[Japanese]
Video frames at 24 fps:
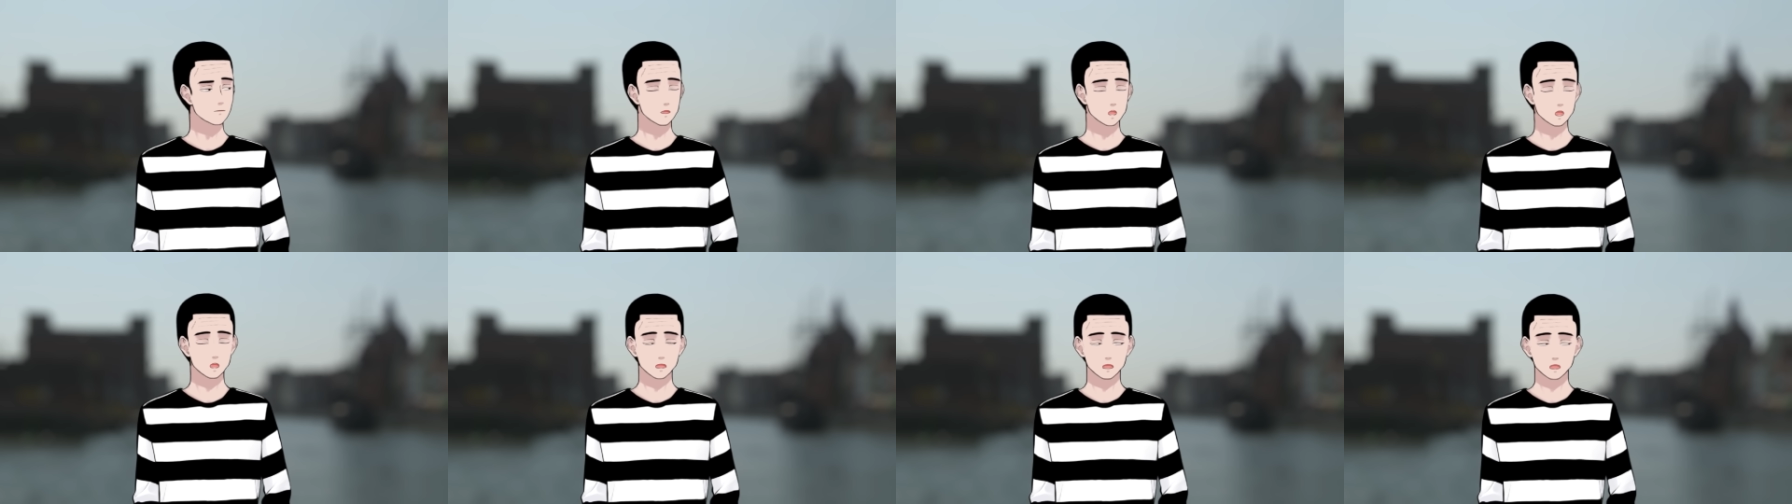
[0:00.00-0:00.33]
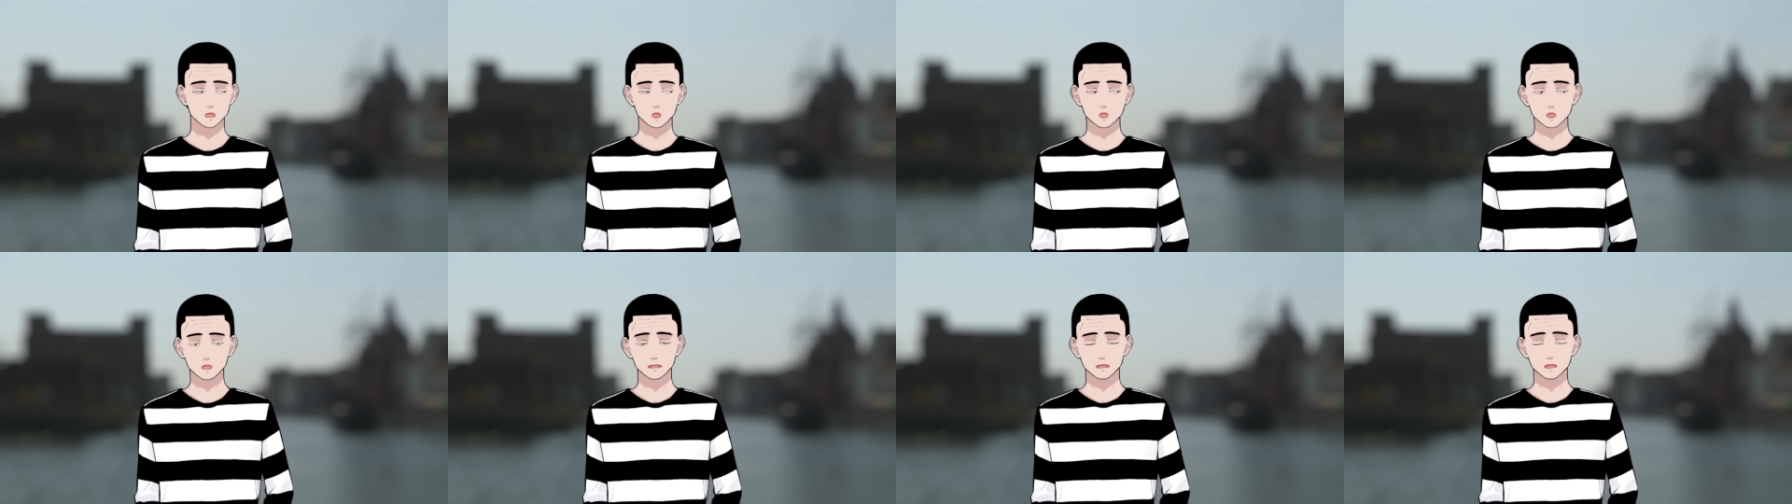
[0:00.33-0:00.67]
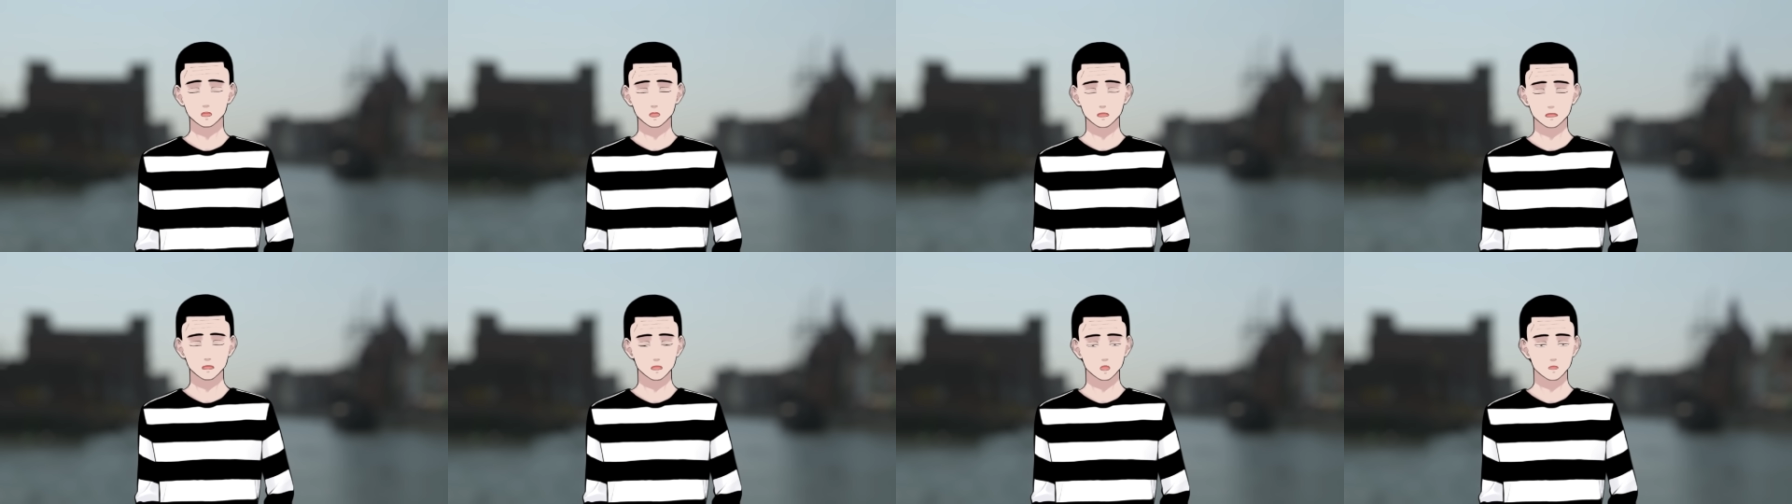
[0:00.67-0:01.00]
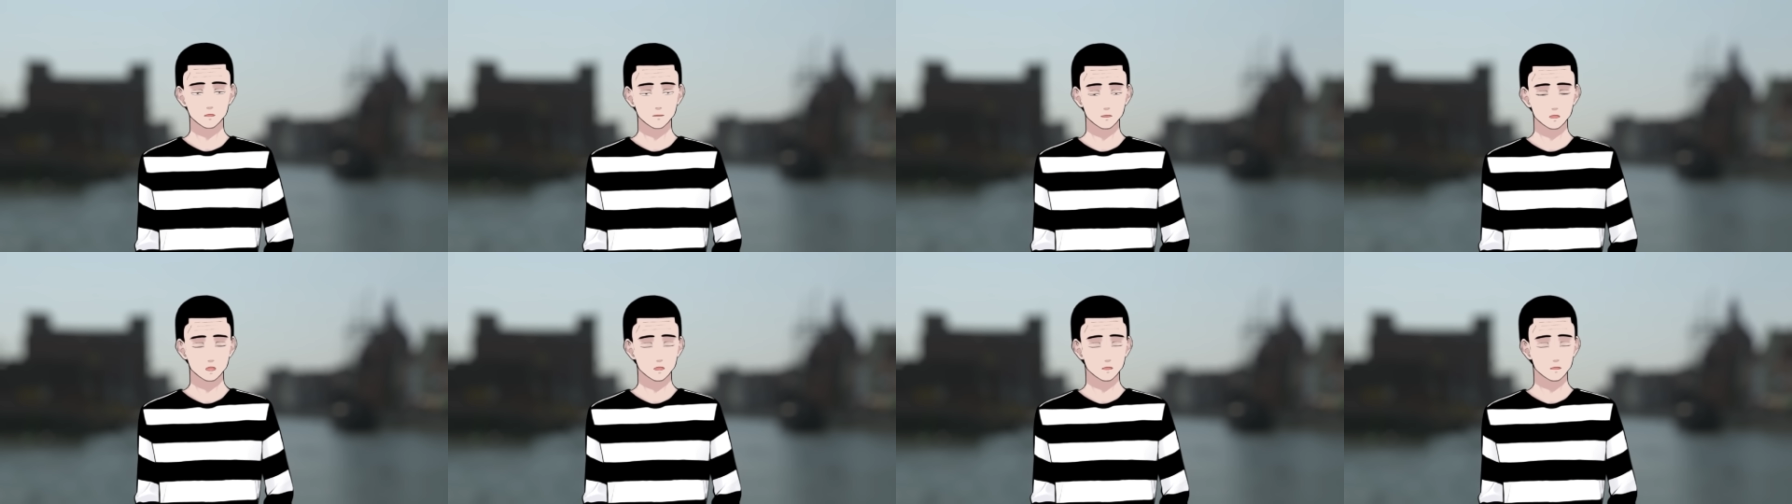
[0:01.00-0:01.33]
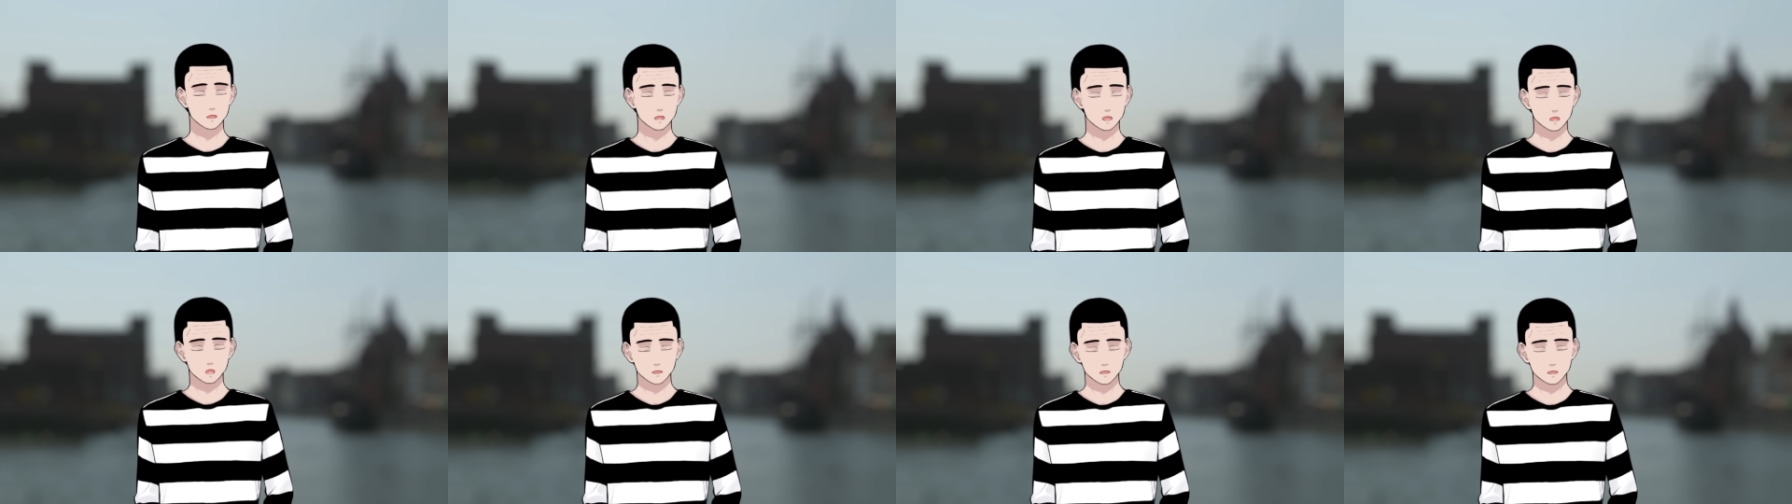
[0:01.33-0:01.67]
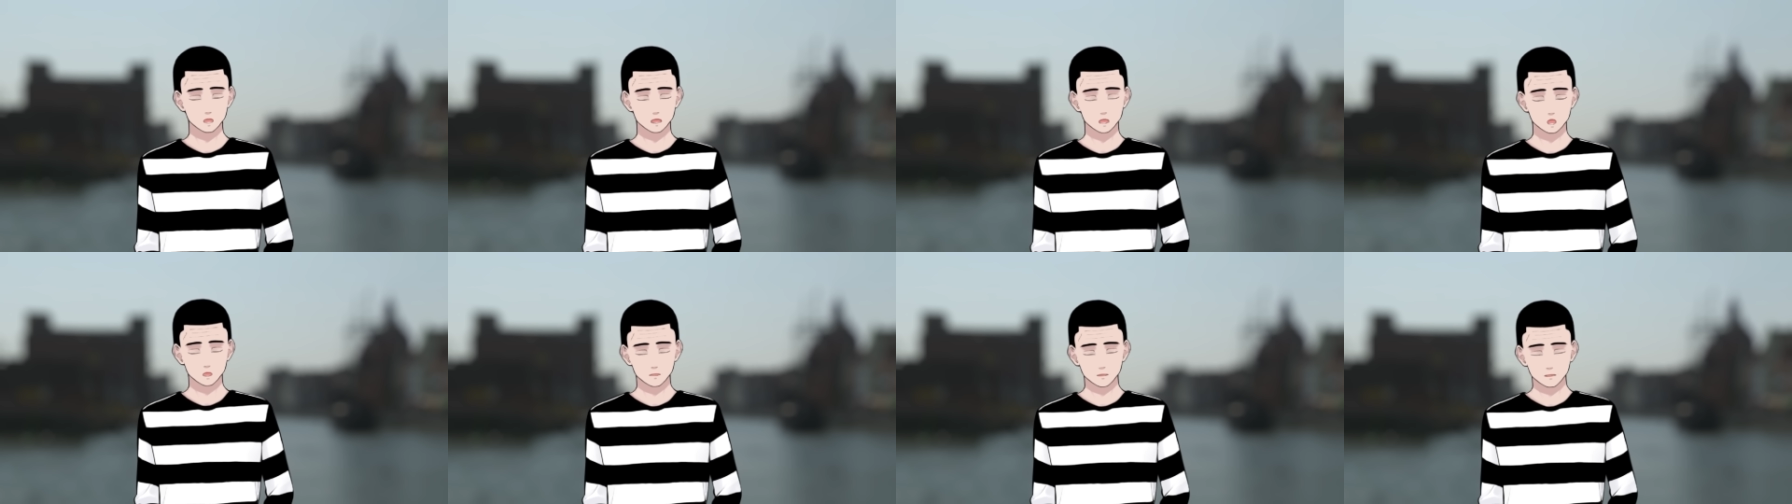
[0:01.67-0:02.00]
あの大阪の豊中
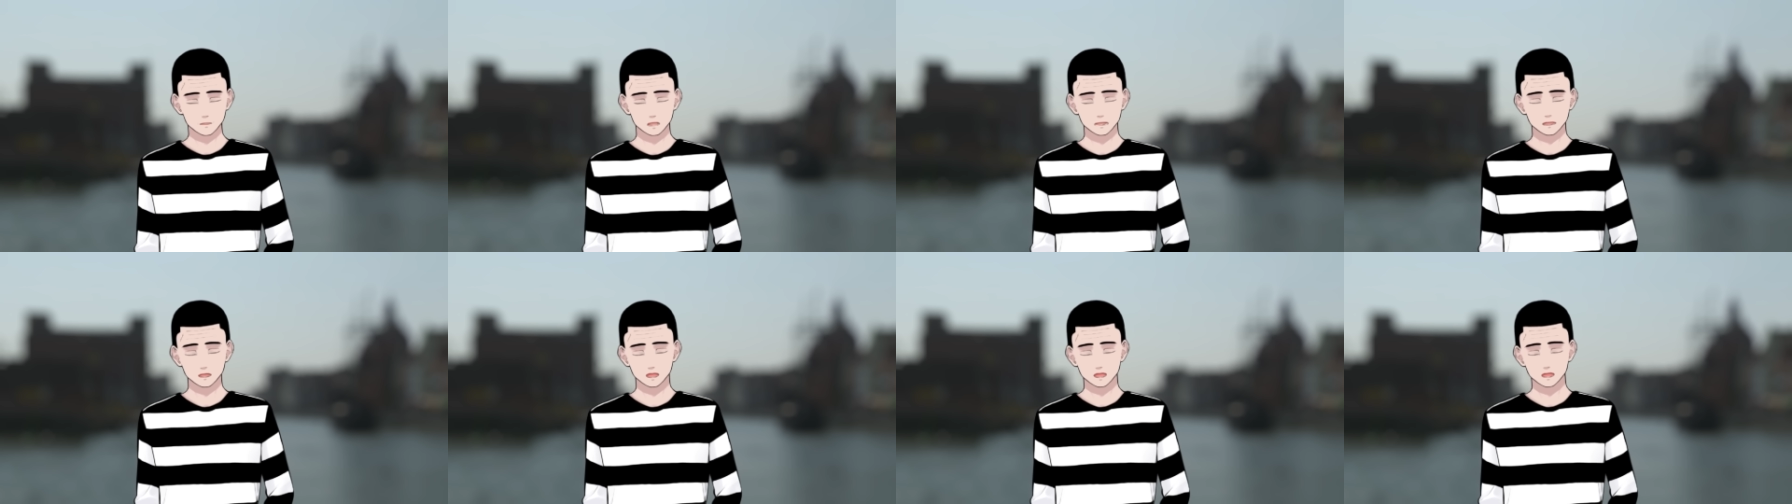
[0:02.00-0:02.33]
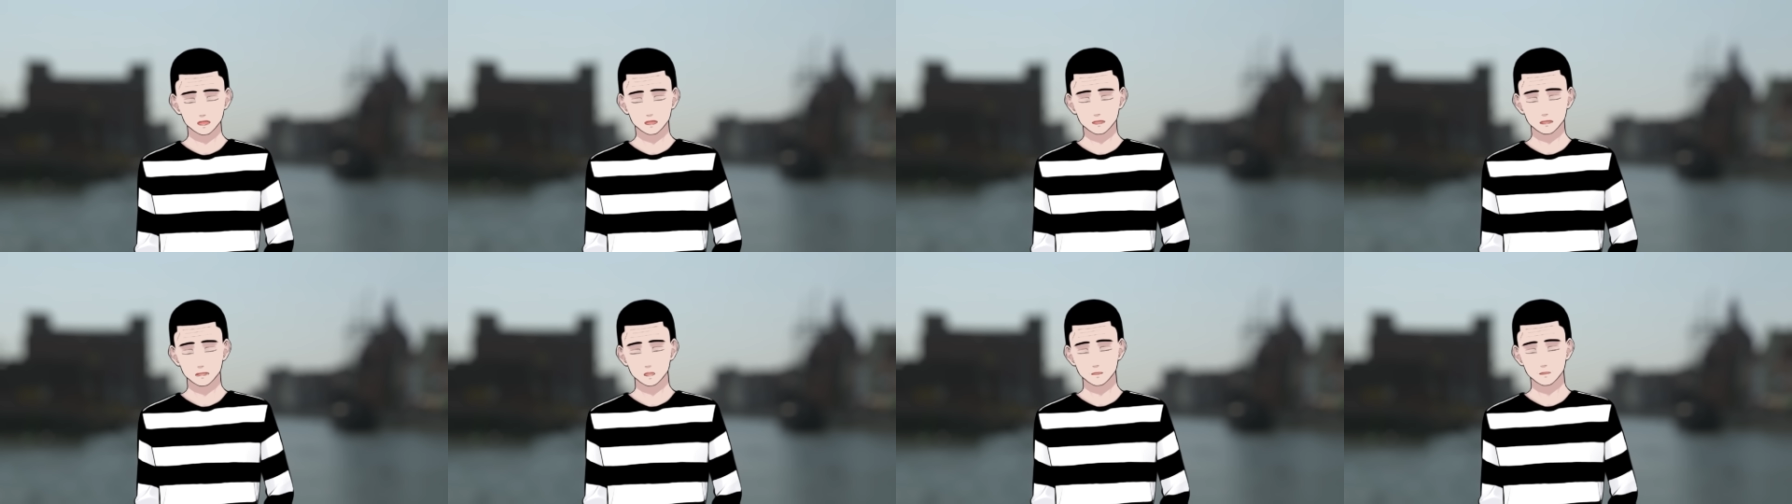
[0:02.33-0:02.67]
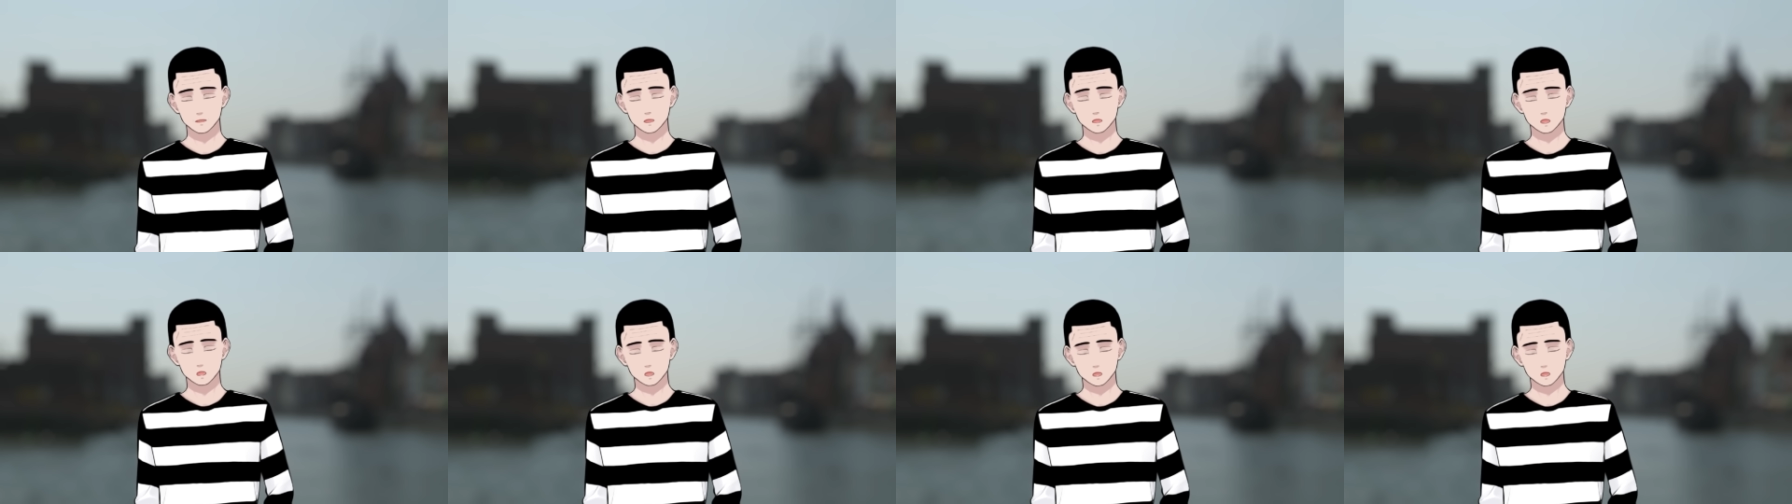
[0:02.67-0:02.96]
の公園で、